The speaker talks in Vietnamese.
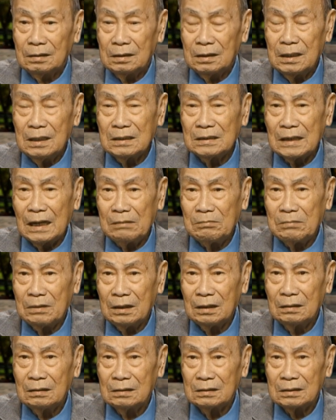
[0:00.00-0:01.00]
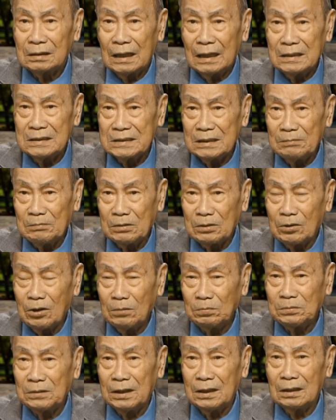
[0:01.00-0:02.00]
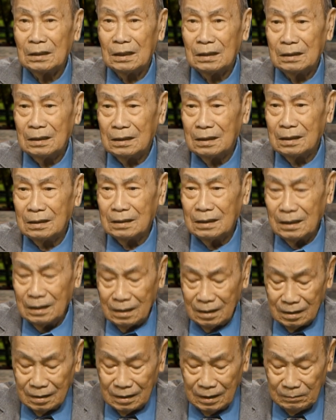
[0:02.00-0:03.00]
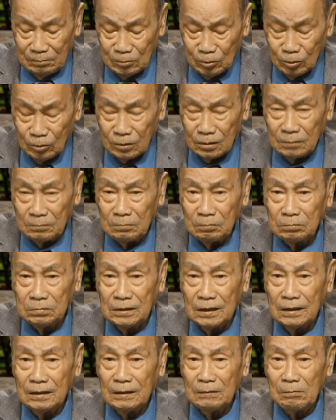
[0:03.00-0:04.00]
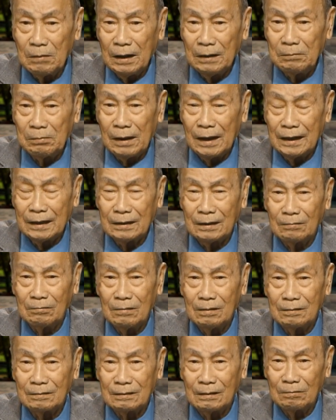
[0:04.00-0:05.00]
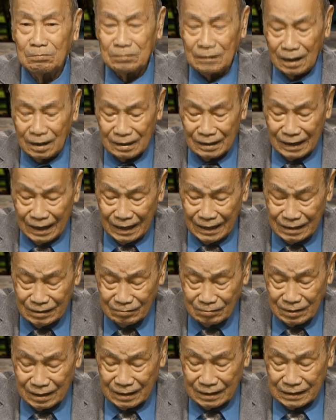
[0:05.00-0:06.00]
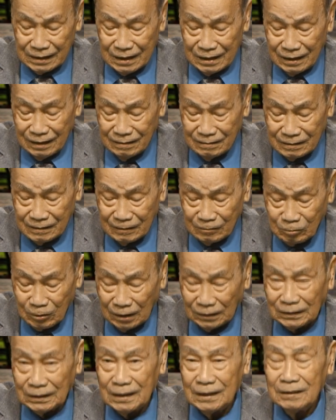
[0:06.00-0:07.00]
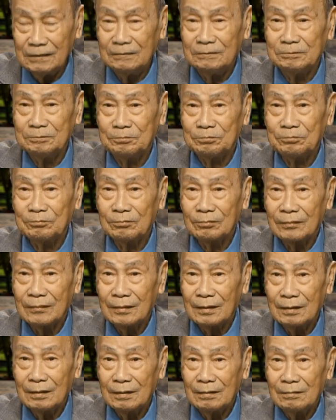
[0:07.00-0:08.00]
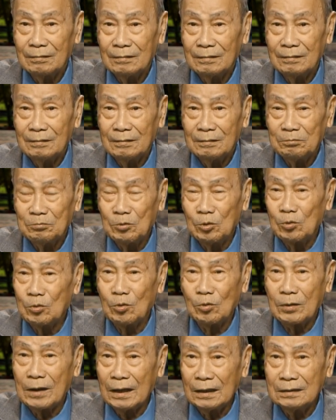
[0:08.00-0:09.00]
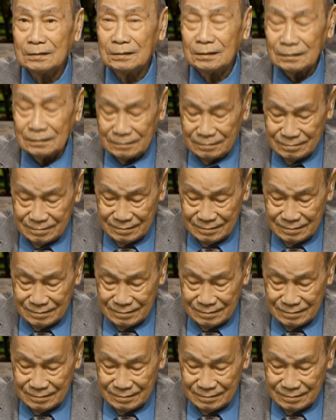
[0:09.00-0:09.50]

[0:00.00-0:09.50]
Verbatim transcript: chiến tranh mà, tại sao mà góp tiền lại đi mua những cái máy bay không cần lái đâu đây kia, như quả tiễn mua của các nước